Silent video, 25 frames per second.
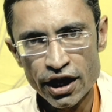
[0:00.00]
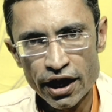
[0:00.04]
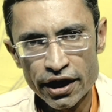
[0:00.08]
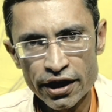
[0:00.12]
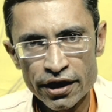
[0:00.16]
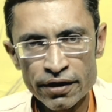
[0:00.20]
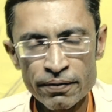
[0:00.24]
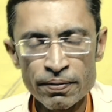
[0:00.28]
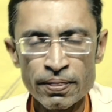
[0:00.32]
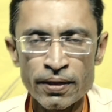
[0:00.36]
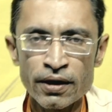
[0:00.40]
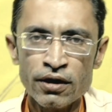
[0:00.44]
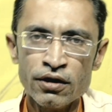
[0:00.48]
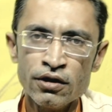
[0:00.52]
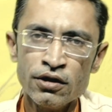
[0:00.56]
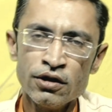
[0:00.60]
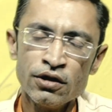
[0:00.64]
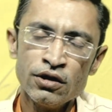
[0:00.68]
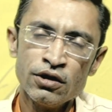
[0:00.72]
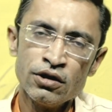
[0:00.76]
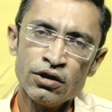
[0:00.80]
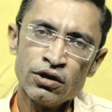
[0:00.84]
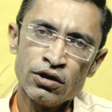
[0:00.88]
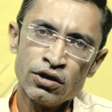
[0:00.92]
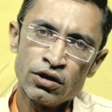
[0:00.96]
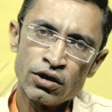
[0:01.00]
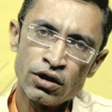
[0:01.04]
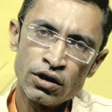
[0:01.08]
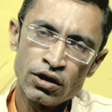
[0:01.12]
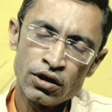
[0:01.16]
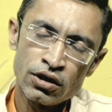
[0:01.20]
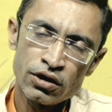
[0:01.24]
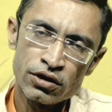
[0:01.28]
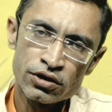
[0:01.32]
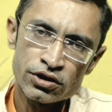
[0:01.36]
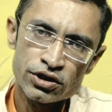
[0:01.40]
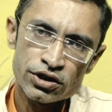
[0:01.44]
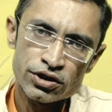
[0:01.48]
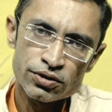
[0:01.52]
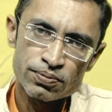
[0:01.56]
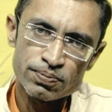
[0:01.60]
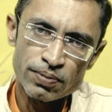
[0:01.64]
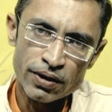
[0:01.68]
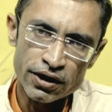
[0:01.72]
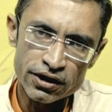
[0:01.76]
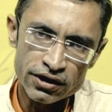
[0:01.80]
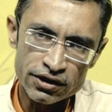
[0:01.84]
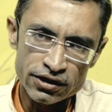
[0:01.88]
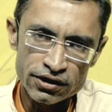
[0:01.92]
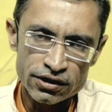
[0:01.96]
किया है
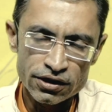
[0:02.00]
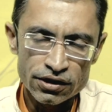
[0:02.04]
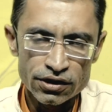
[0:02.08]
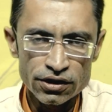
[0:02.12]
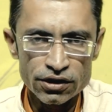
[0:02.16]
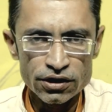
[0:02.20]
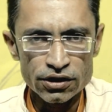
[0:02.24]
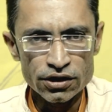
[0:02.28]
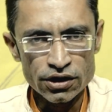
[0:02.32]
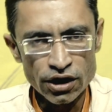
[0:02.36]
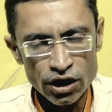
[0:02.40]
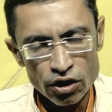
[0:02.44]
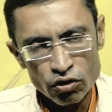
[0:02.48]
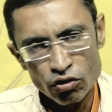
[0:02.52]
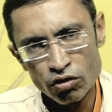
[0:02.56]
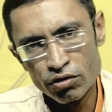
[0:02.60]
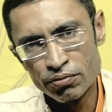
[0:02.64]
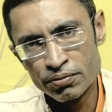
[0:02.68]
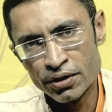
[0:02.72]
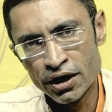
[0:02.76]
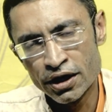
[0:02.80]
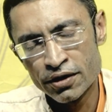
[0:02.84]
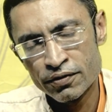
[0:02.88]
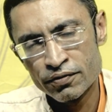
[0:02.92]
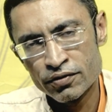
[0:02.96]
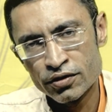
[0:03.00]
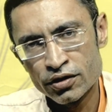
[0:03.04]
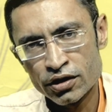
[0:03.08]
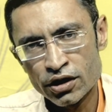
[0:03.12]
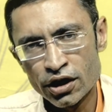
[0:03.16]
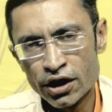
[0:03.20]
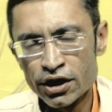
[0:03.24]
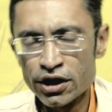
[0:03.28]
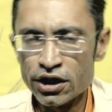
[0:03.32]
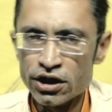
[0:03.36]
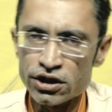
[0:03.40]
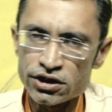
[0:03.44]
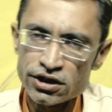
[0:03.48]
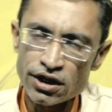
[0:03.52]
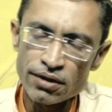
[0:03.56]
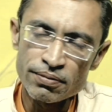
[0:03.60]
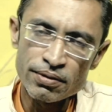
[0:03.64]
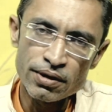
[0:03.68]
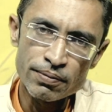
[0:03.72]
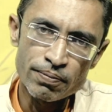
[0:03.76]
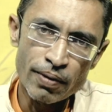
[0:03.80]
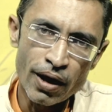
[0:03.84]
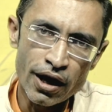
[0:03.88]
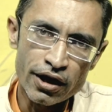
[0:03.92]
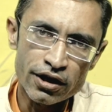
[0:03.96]
स्पर्धकों में कहीं से
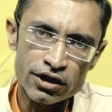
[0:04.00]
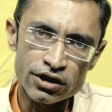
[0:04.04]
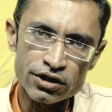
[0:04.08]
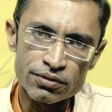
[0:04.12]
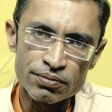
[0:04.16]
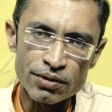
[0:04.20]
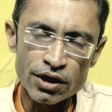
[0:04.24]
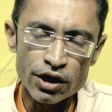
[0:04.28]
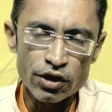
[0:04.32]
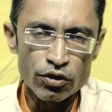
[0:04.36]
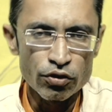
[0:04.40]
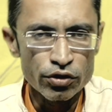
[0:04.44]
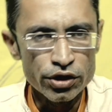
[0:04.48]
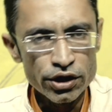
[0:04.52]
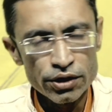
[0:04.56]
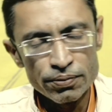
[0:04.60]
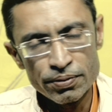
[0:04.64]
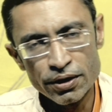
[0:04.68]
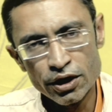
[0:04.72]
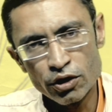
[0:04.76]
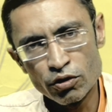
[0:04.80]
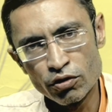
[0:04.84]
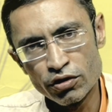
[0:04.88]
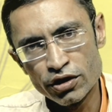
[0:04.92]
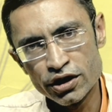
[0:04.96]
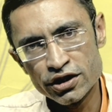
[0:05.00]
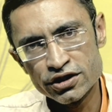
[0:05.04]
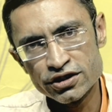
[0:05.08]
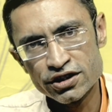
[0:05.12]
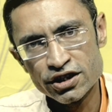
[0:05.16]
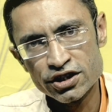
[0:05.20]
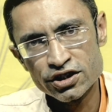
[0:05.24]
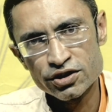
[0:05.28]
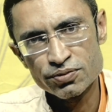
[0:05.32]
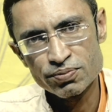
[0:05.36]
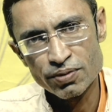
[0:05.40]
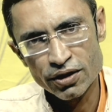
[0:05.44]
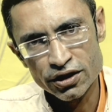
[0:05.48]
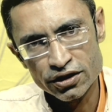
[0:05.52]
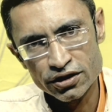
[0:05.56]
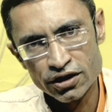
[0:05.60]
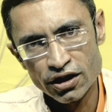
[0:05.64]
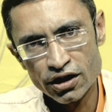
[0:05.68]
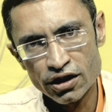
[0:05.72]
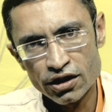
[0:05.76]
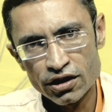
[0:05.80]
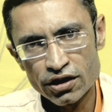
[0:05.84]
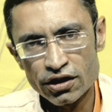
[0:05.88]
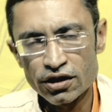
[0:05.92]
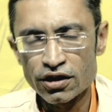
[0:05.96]
भी भारत में कोई भी कोने से
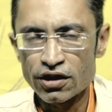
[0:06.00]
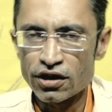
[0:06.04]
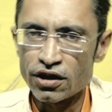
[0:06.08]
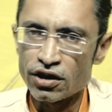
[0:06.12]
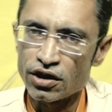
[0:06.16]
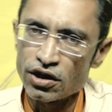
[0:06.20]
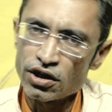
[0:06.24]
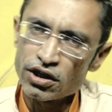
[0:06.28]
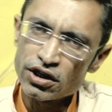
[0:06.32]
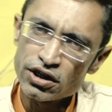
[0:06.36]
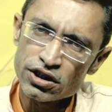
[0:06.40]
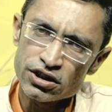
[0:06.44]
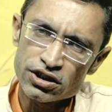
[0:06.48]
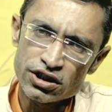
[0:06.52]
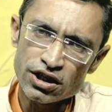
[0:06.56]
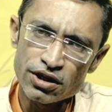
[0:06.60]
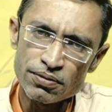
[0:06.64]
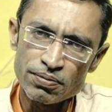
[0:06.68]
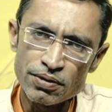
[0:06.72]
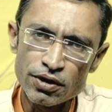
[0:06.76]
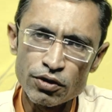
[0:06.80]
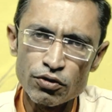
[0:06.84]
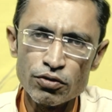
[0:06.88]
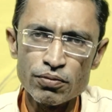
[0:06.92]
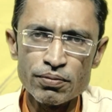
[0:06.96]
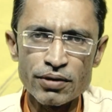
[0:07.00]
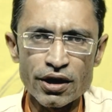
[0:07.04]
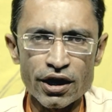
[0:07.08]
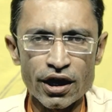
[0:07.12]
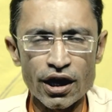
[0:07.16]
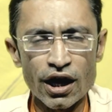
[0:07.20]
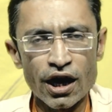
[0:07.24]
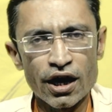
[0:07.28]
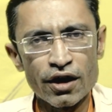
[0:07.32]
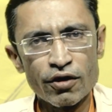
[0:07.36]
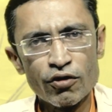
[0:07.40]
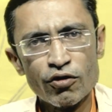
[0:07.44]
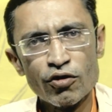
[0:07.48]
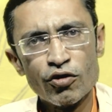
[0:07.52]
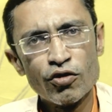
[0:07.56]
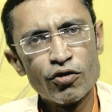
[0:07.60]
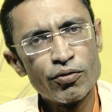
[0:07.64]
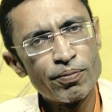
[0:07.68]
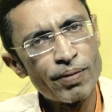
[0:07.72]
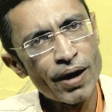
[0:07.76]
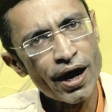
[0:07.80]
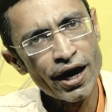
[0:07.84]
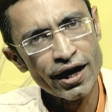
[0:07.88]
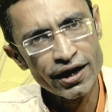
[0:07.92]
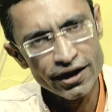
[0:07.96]
स्पर्धक किसी भी उम्र का हो
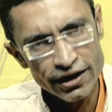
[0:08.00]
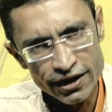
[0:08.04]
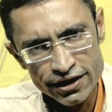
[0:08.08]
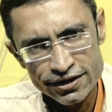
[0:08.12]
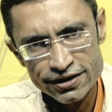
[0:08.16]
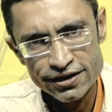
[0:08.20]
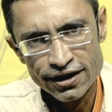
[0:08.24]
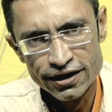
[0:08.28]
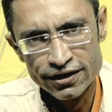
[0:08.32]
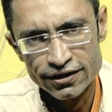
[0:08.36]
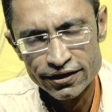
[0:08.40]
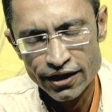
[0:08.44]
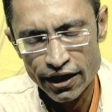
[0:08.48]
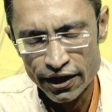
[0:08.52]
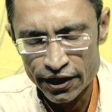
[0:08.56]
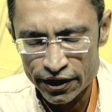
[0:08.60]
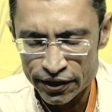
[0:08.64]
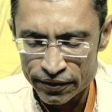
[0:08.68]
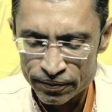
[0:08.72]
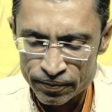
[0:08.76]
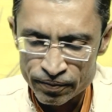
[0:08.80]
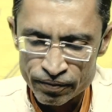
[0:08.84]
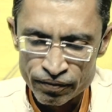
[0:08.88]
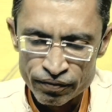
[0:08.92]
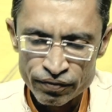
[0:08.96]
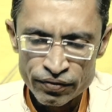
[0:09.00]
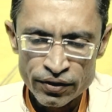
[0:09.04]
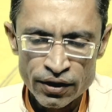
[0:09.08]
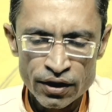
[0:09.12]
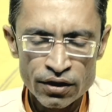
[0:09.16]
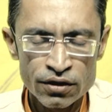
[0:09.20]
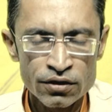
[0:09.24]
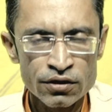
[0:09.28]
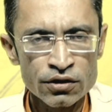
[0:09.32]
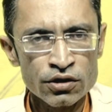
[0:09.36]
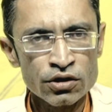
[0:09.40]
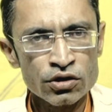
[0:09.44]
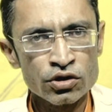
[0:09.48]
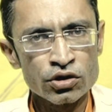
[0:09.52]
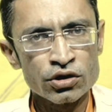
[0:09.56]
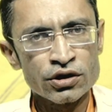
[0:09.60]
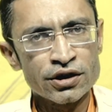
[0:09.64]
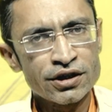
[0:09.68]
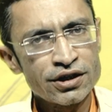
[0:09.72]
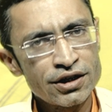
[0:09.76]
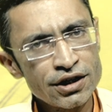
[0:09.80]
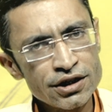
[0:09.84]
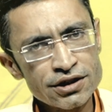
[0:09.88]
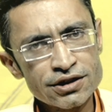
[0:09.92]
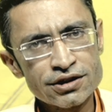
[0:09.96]
वो भाग ले सकता है
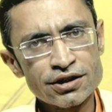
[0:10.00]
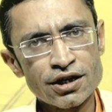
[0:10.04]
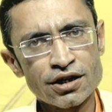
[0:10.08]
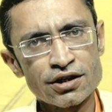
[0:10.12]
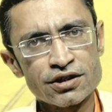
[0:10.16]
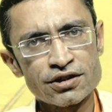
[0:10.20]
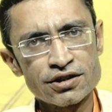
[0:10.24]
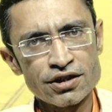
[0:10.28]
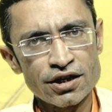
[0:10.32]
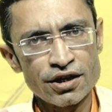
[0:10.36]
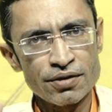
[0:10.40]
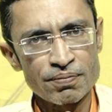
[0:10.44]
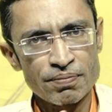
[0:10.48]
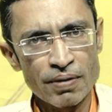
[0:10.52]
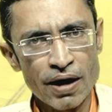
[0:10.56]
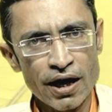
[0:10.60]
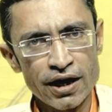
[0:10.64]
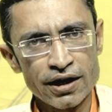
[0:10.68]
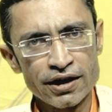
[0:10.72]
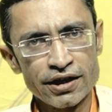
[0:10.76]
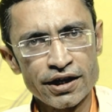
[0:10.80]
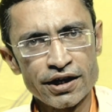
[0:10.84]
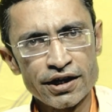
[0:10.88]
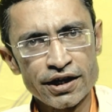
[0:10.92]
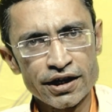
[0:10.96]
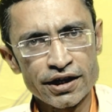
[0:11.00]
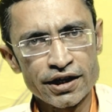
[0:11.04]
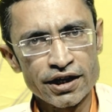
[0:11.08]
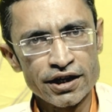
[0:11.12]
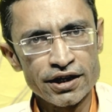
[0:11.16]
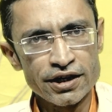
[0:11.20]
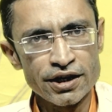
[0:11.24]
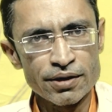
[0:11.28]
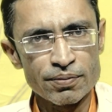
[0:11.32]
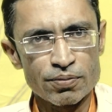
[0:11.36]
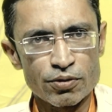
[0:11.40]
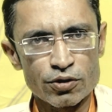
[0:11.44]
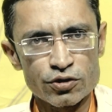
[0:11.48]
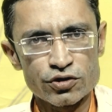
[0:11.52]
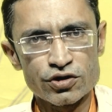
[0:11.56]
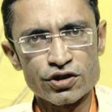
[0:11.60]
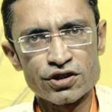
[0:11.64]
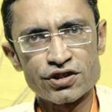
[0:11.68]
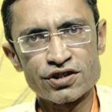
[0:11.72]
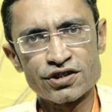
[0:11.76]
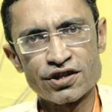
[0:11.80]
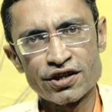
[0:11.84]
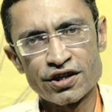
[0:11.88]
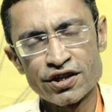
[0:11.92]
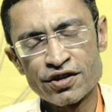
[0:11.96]
किस तरह से भाग लेने के लिए
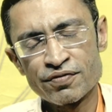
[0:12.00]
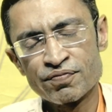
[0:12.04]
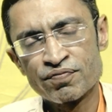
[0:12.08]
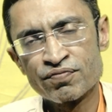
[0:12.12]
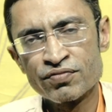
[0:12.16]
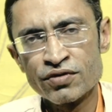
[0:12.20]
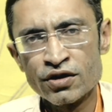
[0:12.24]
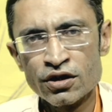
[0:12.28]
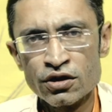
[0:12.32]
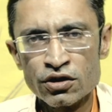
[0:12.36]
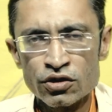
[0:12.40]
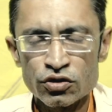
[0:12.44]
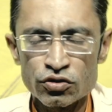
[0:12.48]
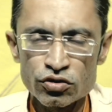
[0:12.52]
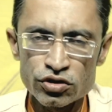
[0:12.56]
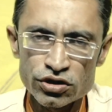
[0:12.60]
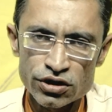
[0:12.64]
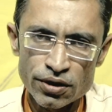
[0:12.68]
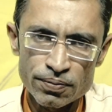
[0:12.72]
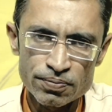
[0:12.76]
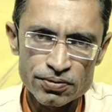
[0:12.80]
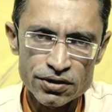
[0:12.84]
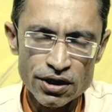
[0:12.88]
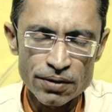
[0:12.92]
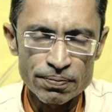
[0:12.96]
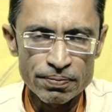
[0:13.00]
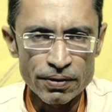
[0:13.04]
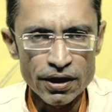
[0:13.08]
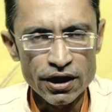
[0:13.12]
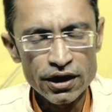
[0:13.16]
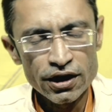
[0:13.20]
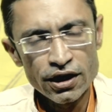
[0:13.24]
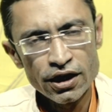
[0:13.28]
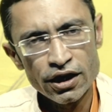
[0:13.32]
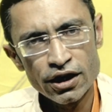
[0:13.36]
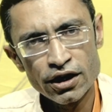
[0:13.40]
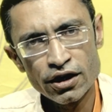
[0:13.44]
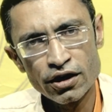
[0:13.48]
प्रोसेस करें तो सबसे पहले